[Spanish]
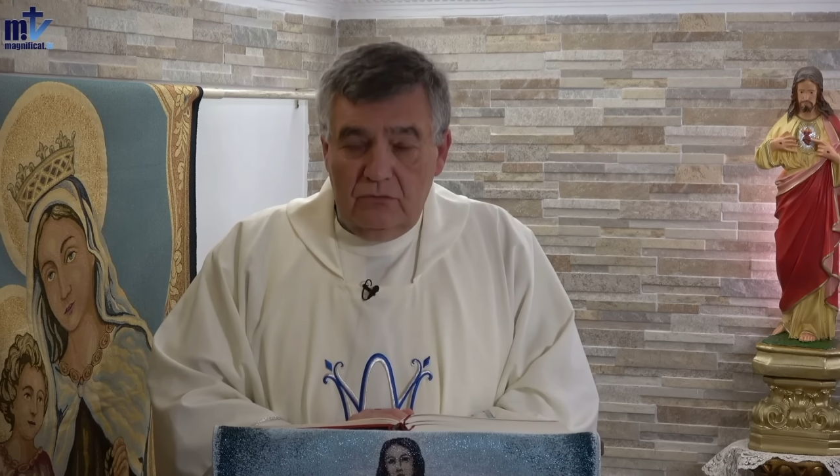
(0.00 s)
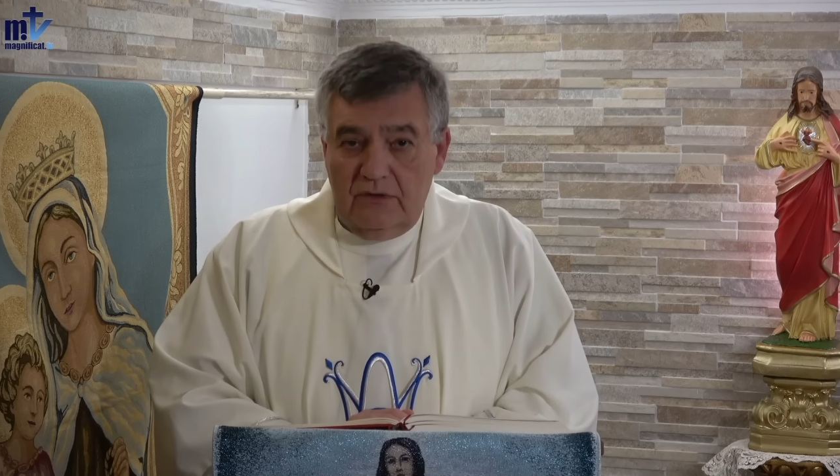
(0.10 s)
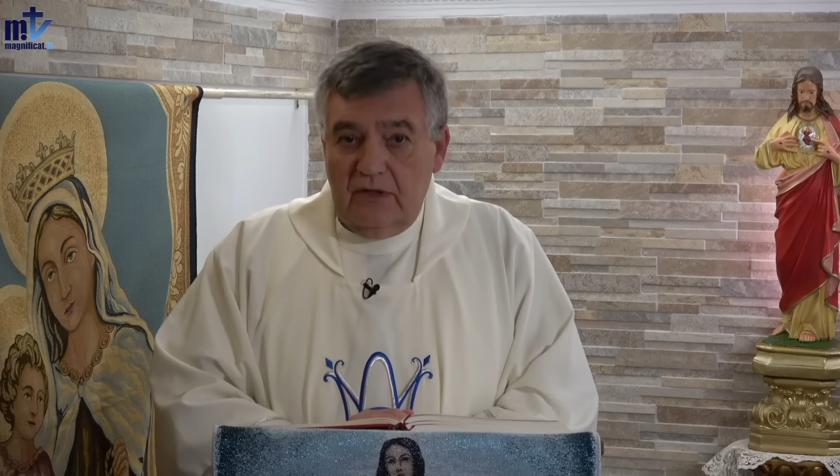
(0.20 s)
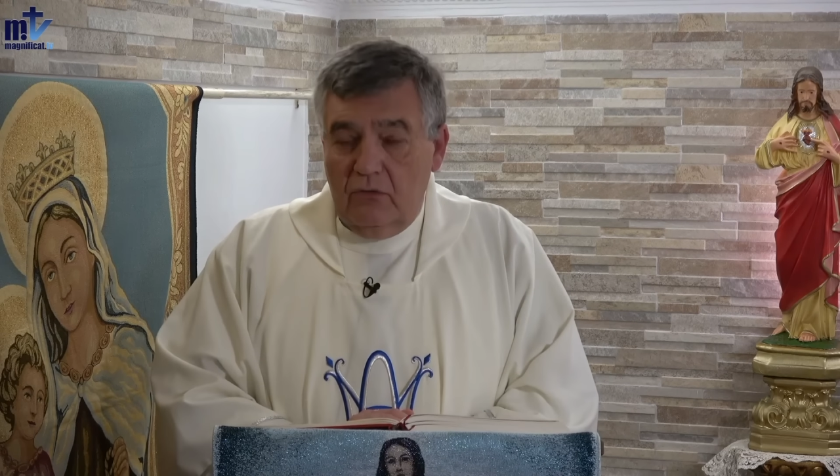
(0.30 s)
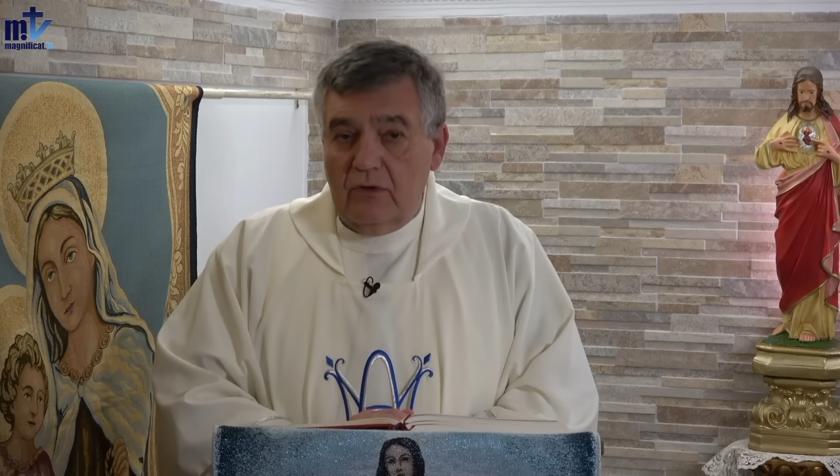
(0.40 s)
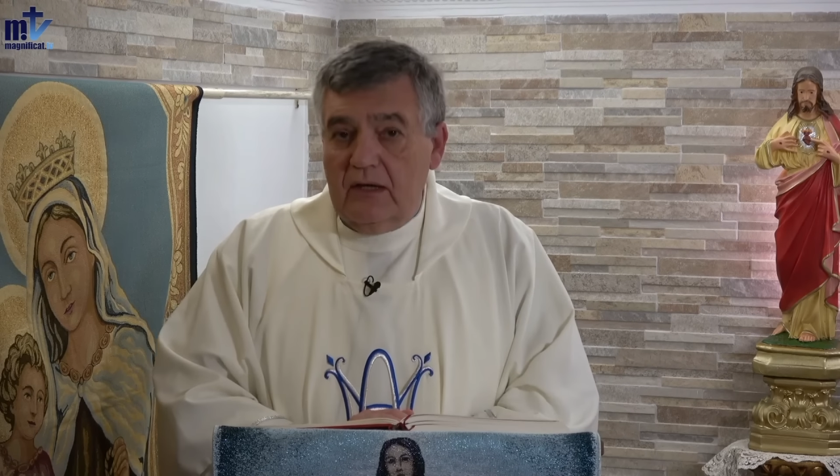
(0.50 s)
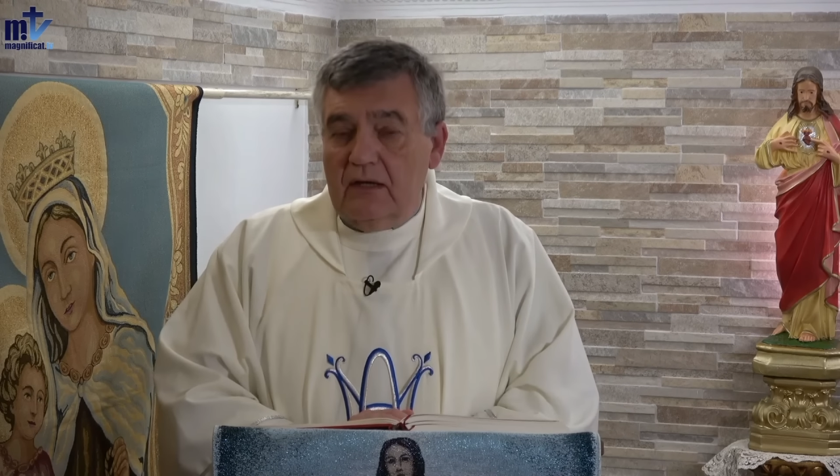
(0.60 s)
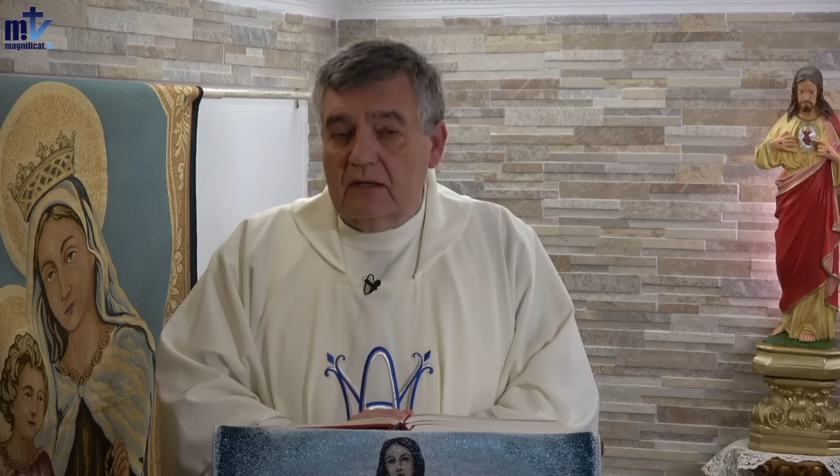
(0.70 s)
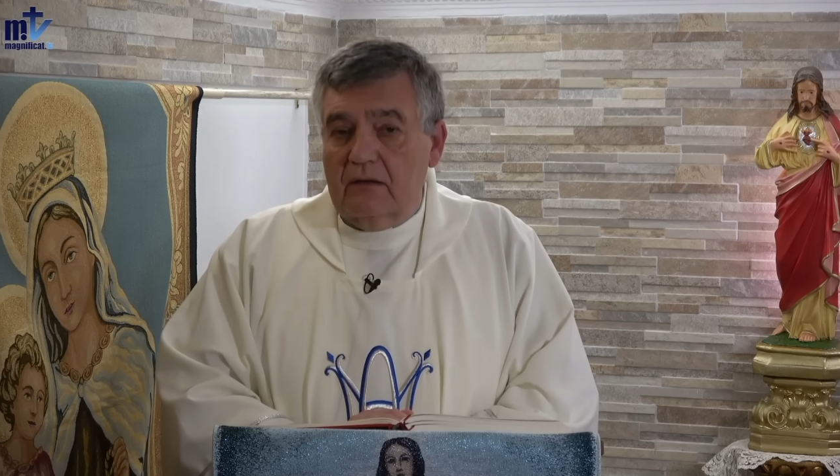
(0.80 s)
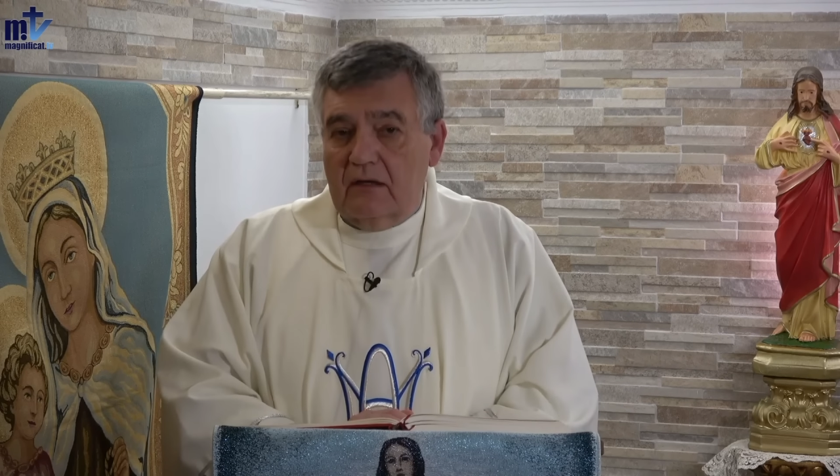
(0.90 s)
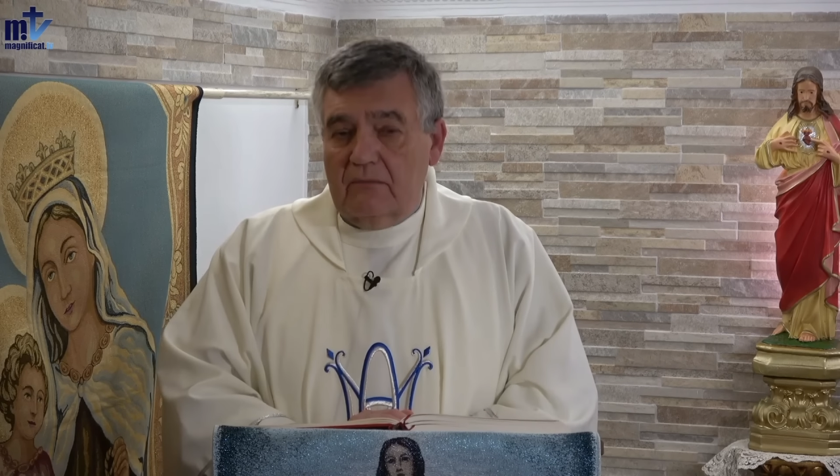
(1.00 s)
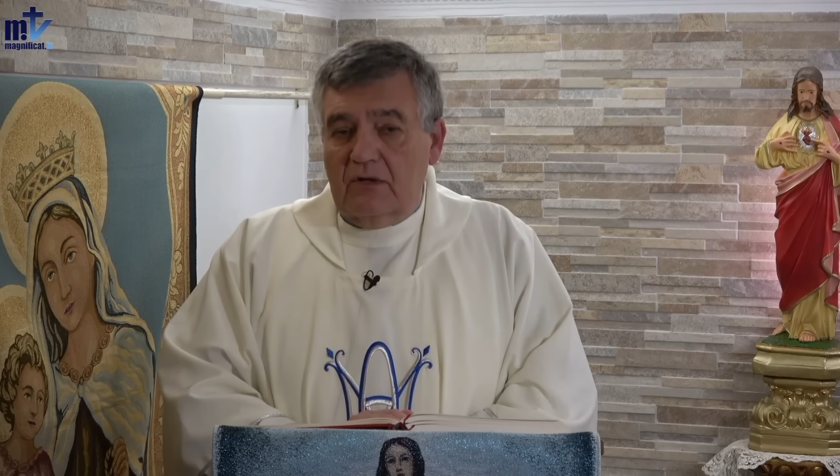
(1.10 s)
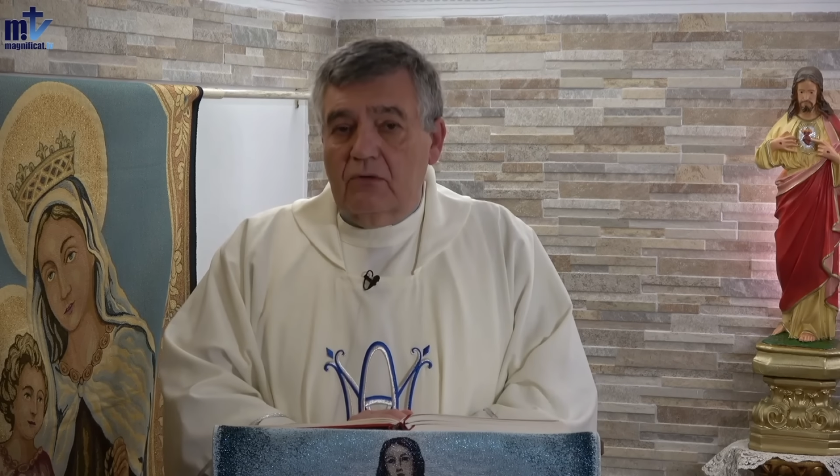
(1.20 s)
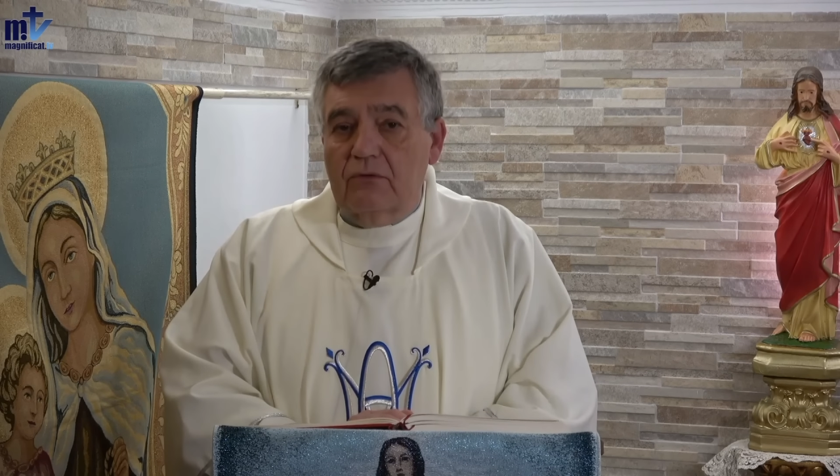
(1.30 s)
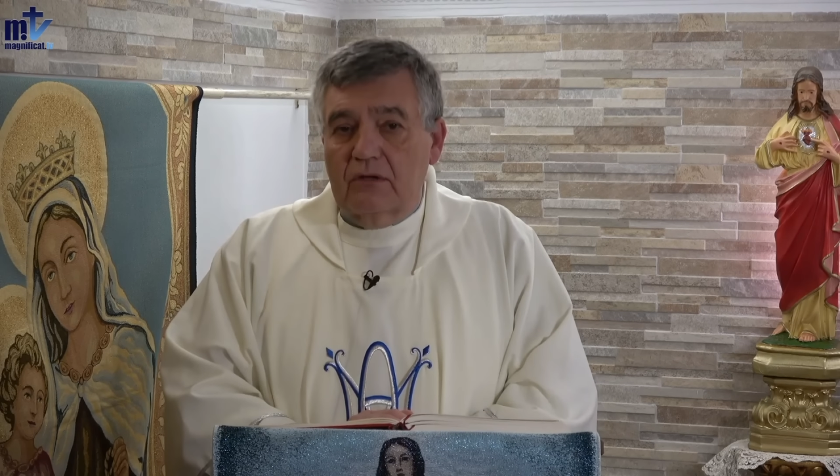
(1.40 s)
tengo que analizar mi
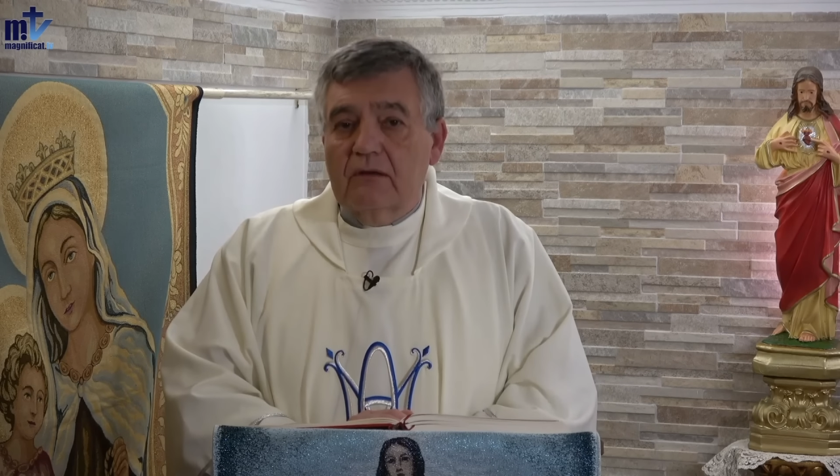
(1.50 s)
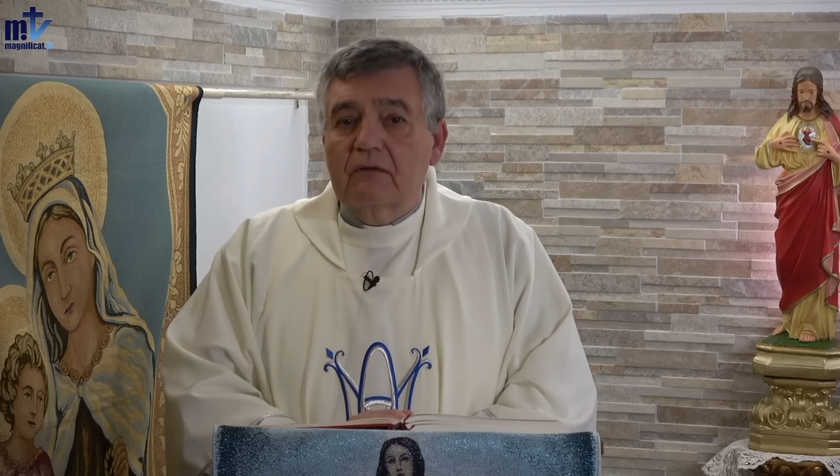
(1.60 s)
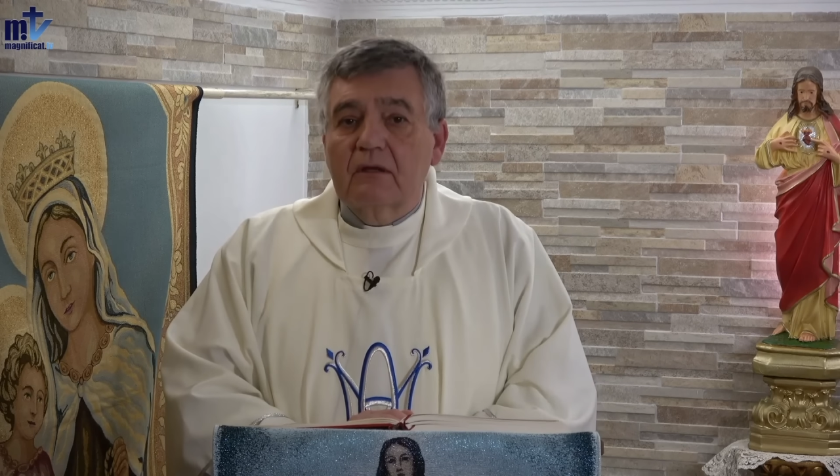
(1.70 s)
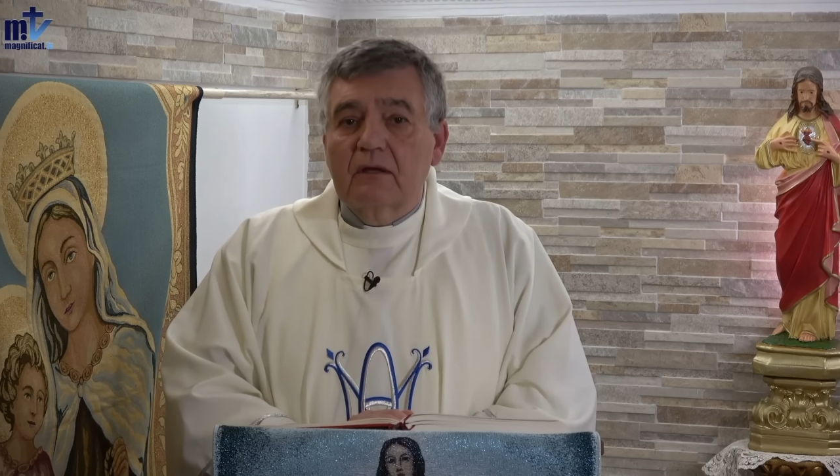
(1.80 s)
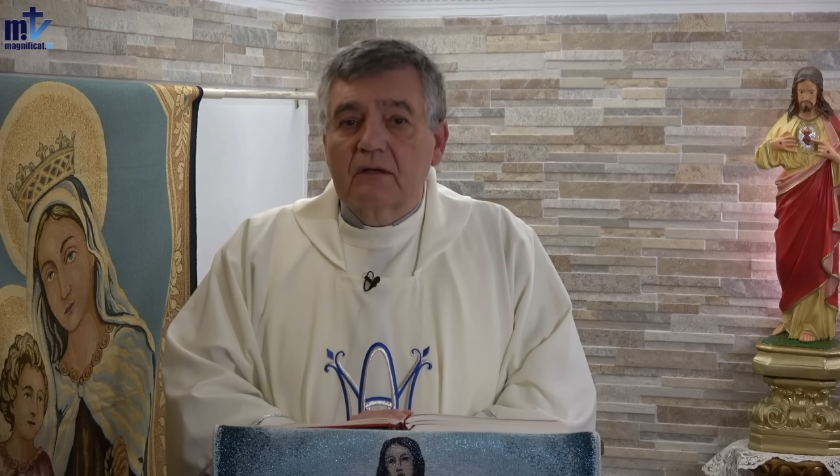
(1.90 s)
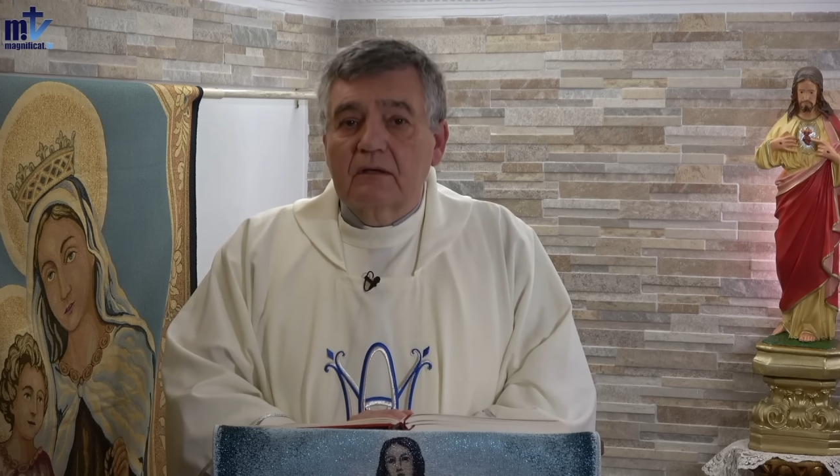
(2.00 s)
conciencia.